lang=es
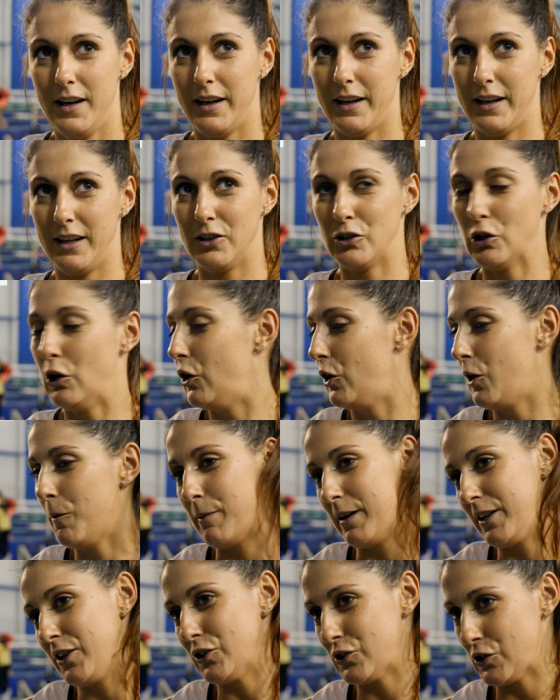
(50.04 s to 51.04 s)
eh, todos los
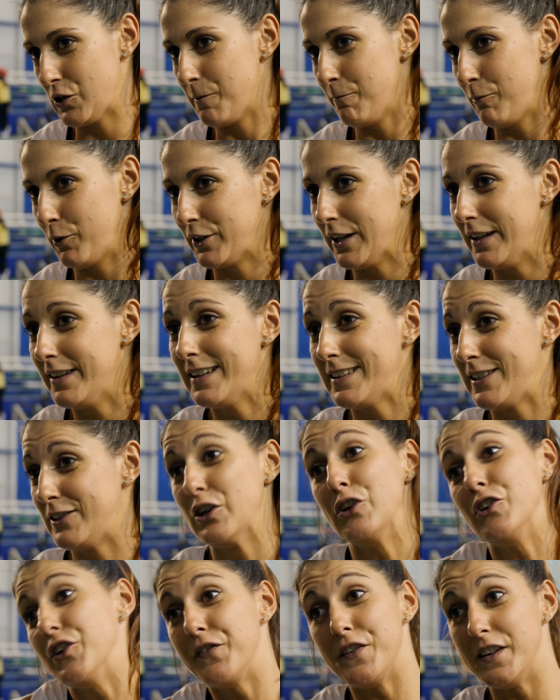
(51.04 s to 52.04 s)
partidos son importantes y
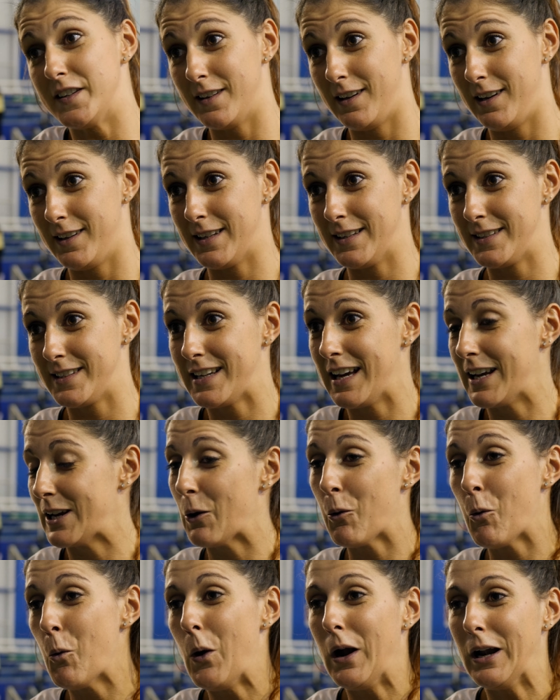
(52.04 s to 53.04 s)
son difíciles, así que hay
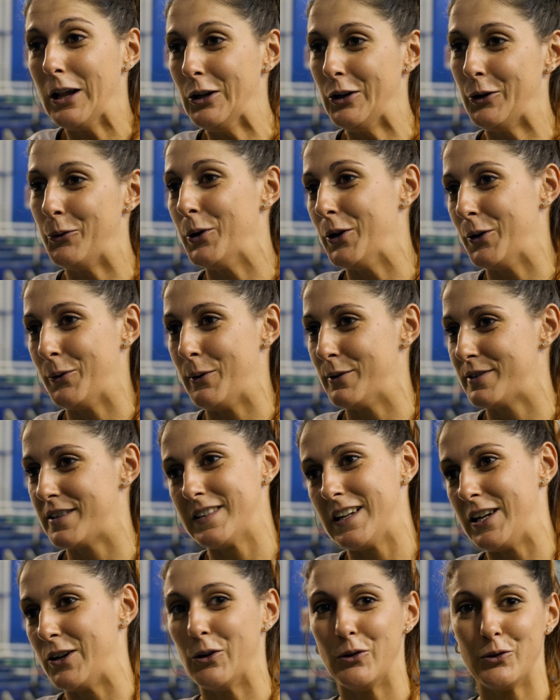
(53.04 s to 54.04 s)
que jugarlo y bueno, vamos a
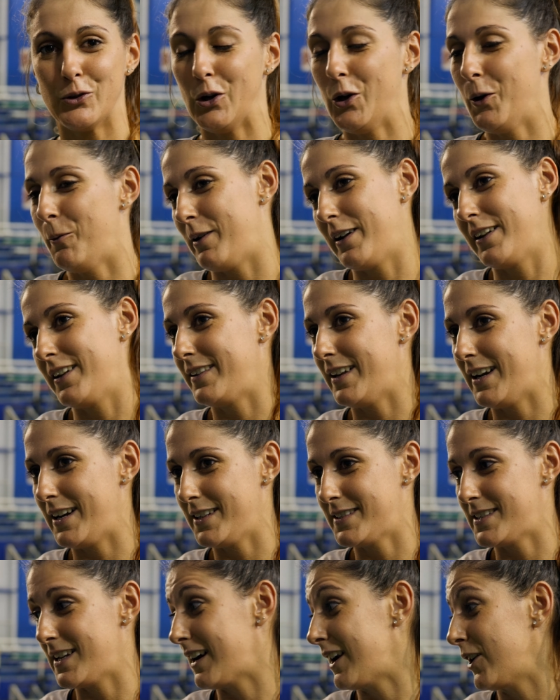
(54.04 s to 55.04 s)
salir con todo para tratar
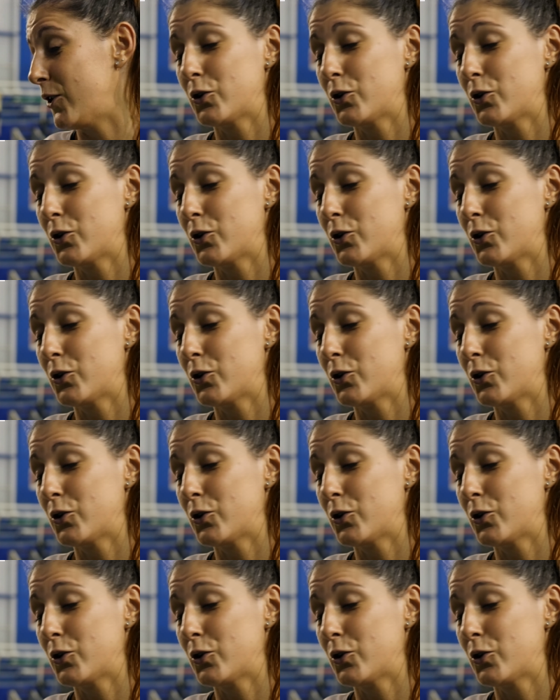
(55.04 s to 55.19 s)
de sacar